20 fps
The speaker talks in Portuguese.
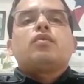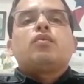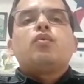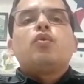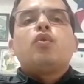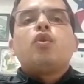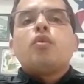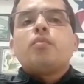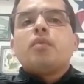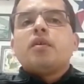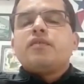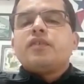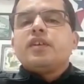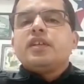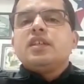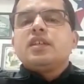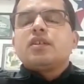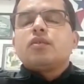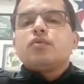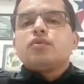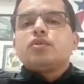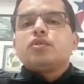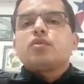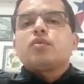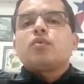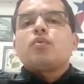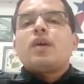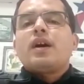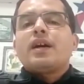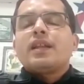O roubo a veículos,
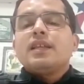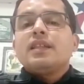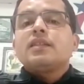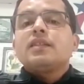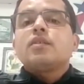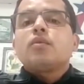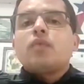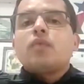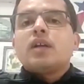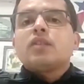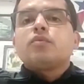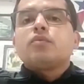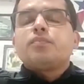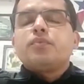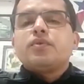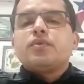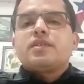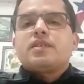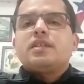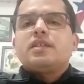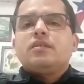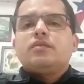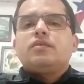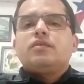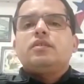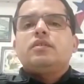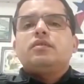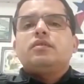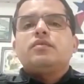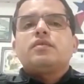44%
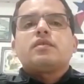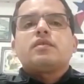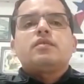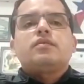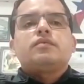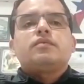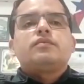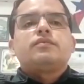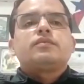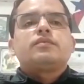de redução.